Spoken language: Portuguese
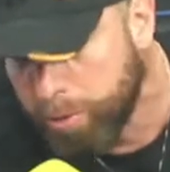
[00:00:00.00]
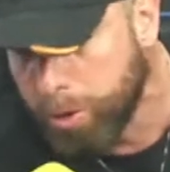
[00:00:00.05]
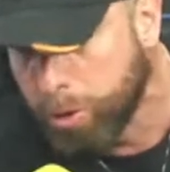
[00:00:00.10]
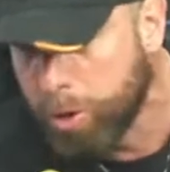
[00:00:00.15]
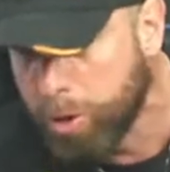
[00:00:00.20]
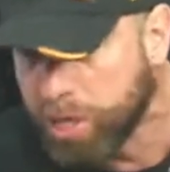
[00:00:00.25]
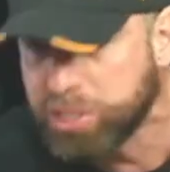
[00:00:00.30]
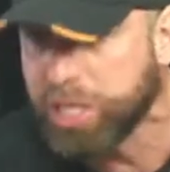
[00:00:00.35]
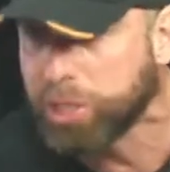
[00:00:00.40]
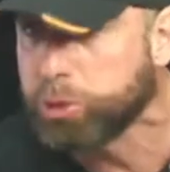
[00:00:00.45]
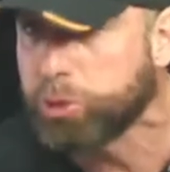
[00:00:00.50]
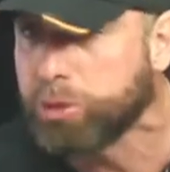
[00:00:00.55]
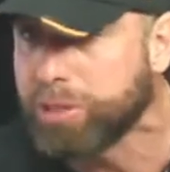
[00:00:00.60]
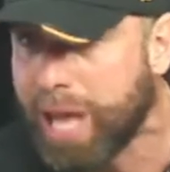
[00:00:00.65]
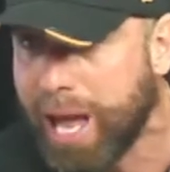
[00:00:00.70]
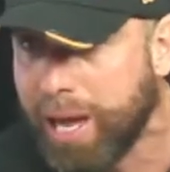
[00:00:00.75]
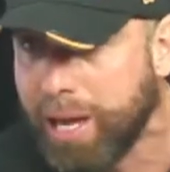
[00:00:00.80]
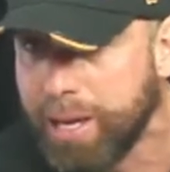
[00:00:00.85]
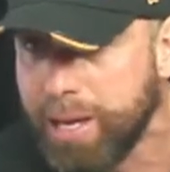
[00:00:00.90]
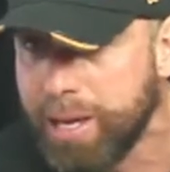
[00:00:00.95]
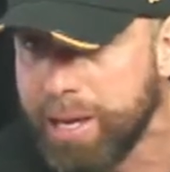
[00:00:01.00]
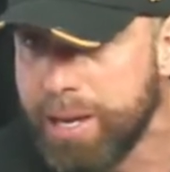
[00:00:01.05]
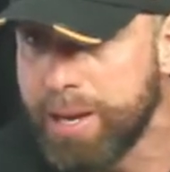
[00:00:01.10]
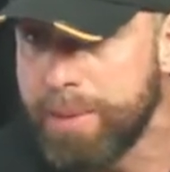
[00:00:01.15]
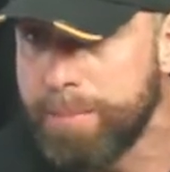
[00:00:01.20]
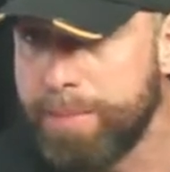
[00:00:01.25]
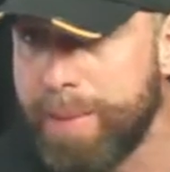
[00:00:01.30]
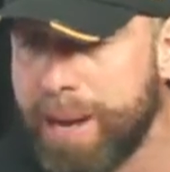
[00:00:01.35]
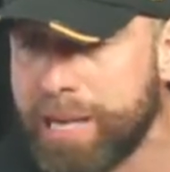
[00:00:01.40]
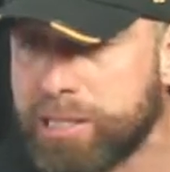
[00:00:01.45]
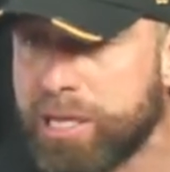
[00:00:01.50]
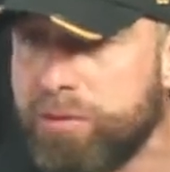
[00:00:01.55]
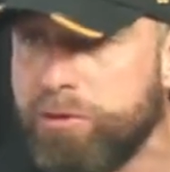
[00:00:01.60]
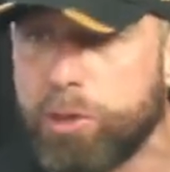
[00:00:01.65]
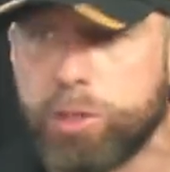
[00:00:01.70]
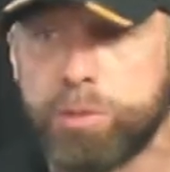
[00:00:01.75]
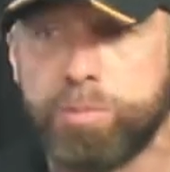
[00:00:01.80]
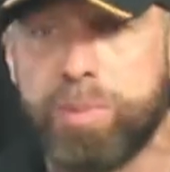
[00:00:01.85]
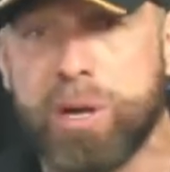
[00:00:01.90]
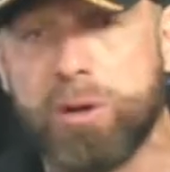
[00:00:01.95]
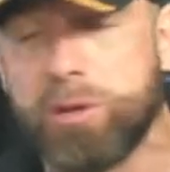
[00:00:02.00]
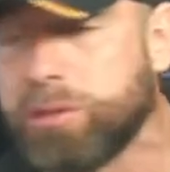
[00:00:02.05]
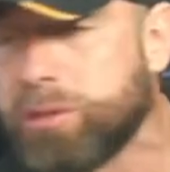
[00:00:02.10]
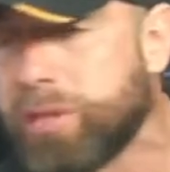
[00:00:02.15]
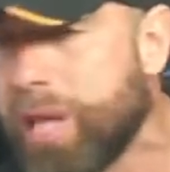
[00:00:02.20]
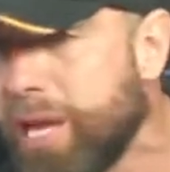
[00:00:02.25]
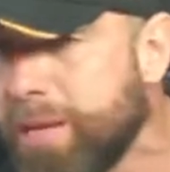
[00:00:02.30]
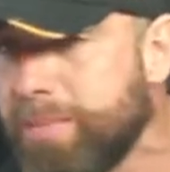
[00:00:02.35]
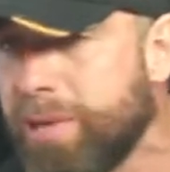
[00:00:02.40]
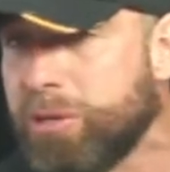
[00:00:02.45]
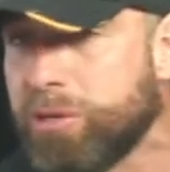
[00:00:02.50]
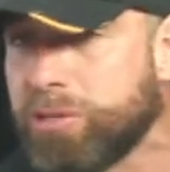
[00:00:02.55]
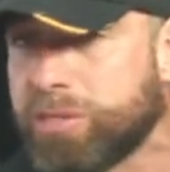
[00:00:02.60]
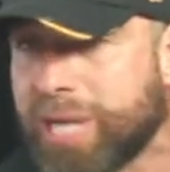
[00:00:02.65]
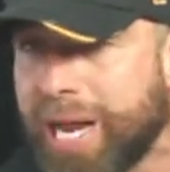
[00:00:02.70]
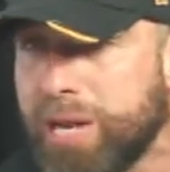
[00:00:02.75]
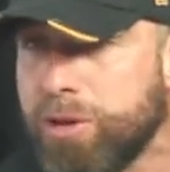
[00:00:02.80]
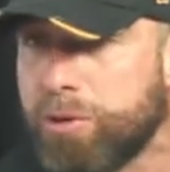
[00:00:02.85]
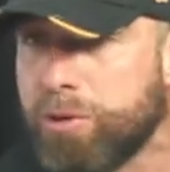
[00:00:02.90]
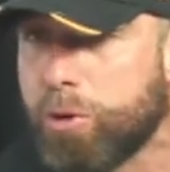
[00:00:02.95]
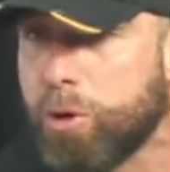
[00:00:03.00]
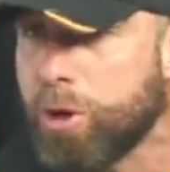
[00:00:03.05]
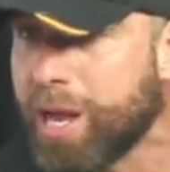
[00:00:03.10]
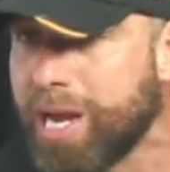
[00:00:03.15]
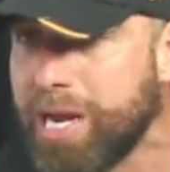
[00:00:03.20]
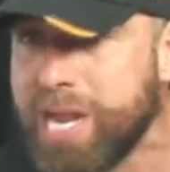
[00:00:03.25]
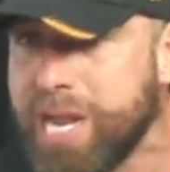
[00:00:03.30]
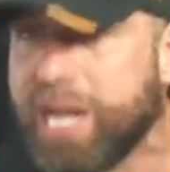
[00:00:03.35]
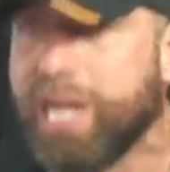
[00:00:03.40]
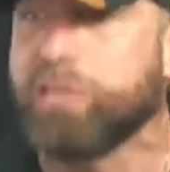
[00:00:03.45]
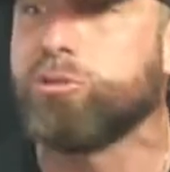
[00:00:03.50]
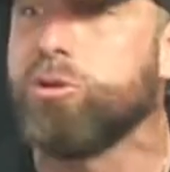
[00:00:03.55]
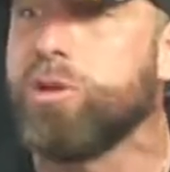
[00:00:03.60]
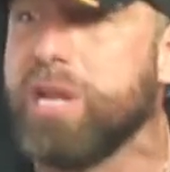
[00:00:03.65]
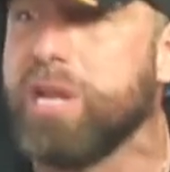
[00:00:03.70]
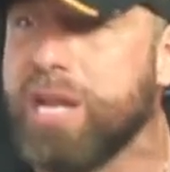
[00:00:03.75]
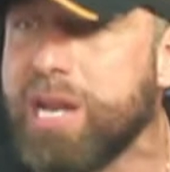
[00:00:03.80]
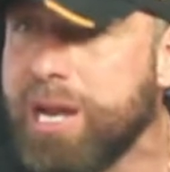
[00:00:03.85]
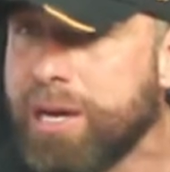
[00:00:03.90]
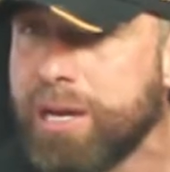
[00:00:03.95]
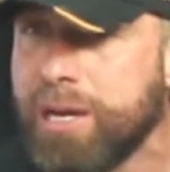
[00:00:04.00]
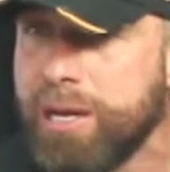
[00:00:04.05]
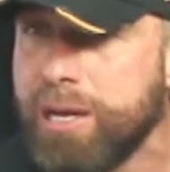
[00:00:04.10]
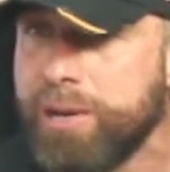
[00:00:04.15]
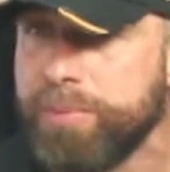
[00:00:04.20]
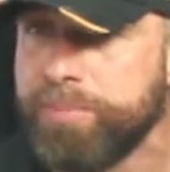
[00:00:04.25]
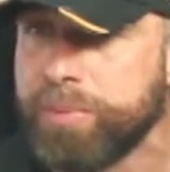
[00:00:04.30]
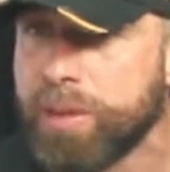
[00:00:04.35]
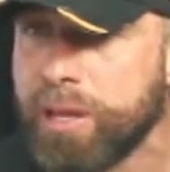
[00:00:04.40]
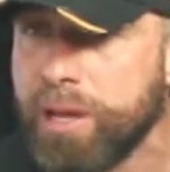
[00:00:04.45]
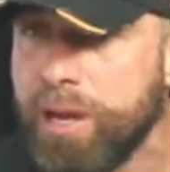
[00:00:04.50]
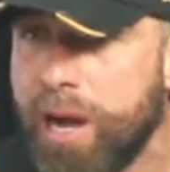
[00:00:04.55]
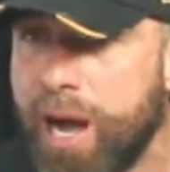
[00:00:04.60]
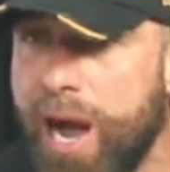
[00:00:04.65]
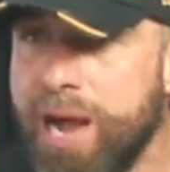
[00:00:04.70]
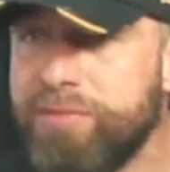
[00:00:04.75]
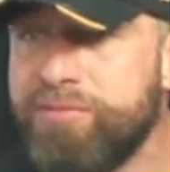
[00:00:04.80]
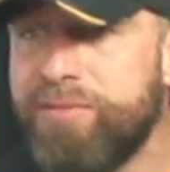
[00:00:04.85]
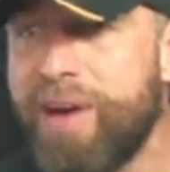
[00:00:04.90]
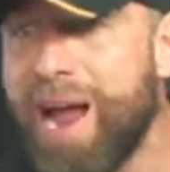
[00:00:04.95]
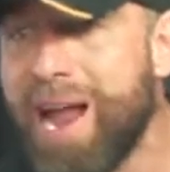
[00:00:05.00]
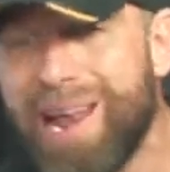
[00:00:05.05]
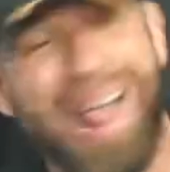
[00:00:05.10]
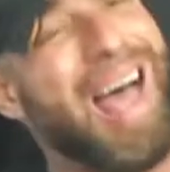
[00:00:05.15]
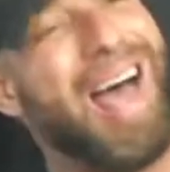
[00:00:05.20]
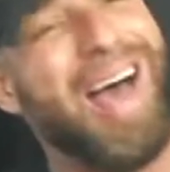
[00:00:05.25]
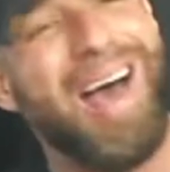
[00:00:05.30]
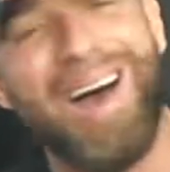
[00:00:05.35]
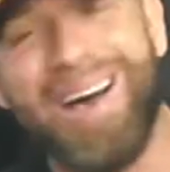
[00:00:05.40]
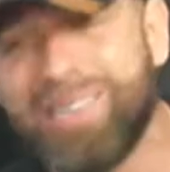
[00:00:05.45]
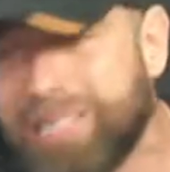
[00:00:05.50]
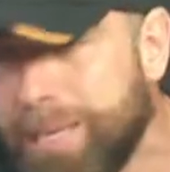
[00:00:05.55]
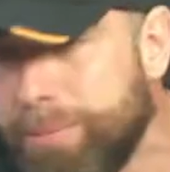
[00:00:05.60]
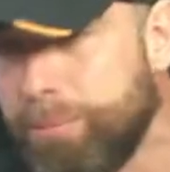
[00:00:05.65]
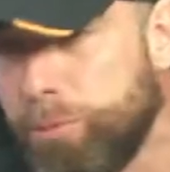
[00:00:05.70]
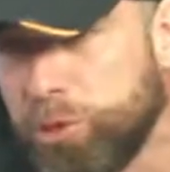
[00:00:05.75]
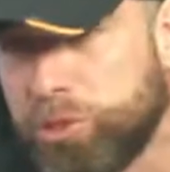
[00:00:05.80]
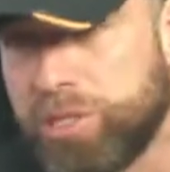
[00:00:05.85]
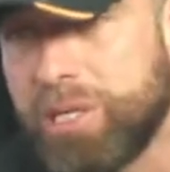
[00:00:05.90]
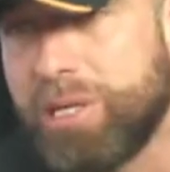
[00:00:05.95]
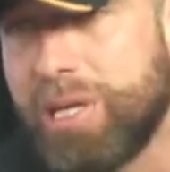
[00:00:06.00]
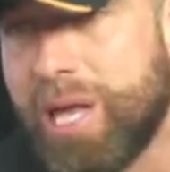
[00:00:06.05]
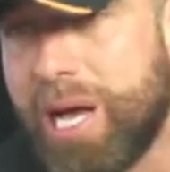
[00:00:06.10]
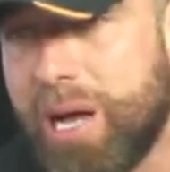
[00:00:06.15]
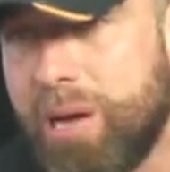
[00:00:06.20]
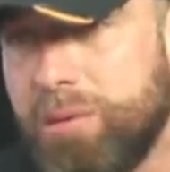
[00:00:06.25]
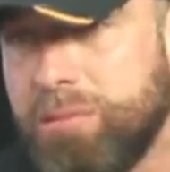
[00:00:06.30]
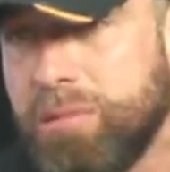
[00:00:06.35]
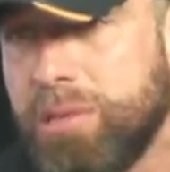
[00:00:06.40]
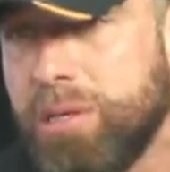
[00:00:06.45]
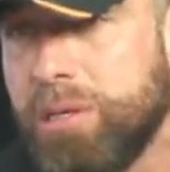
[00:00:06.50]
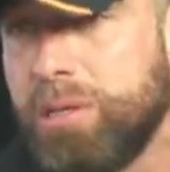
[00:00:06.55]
eu gosto de ajudar. É. Mas você vê os pilotos aí, mano, os caras não colocam nem gasolina. É isso mesmo. Aí vai lá, arrasta a multidão,